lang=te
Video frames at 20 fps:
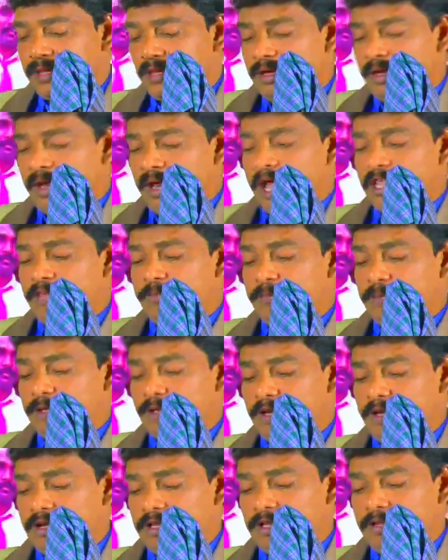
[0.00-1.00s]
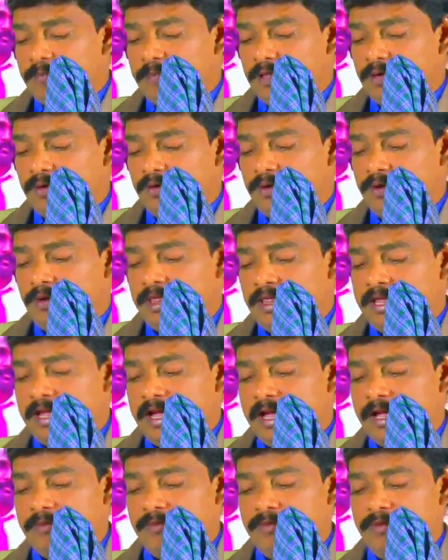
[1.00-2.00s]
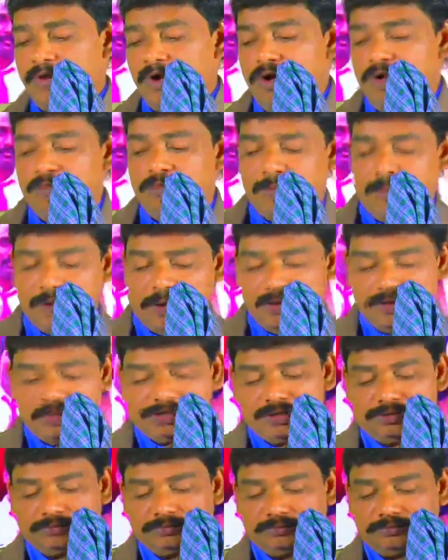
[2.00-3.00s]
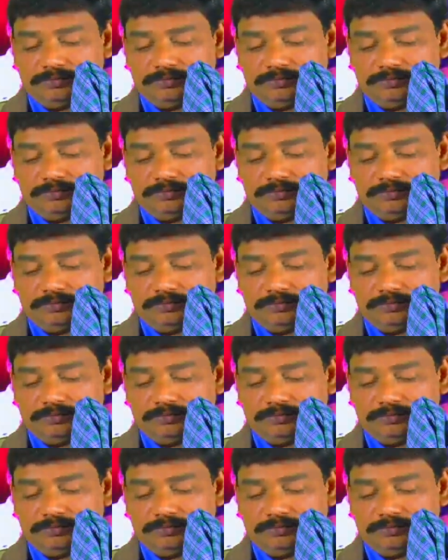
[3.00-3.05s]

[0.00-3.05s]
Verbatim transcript: న్యాయాధిపతుల గ్రంథం పదకొండవ అధ్యాయము ముప్పై వచనం